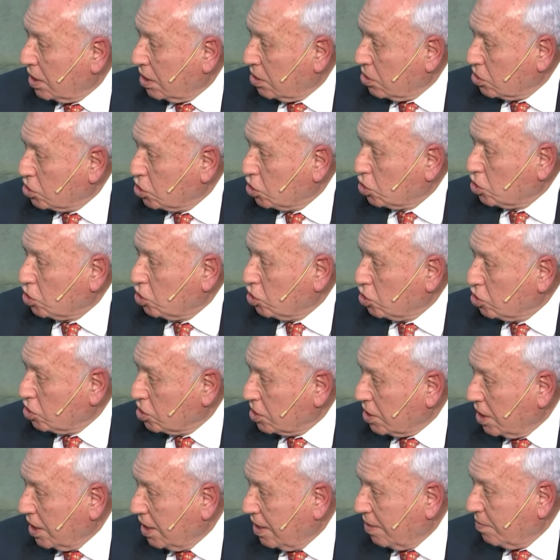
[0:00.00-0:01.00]
que
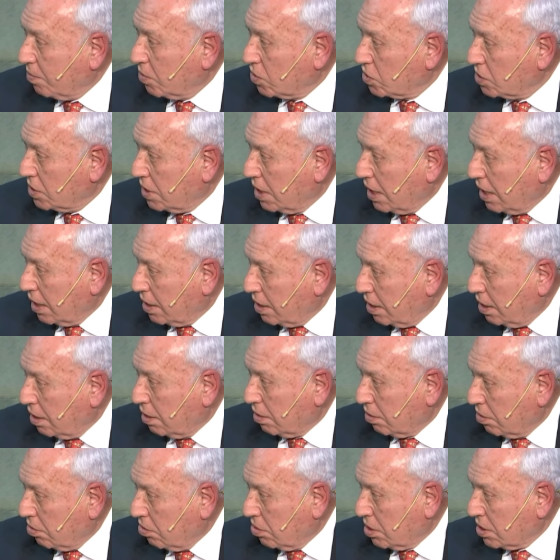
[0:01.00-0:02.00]
nosotros queremos
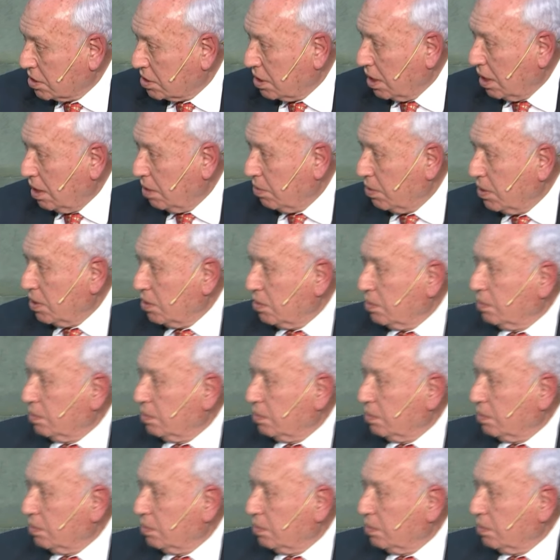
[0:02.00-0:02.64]
hacer con este libro.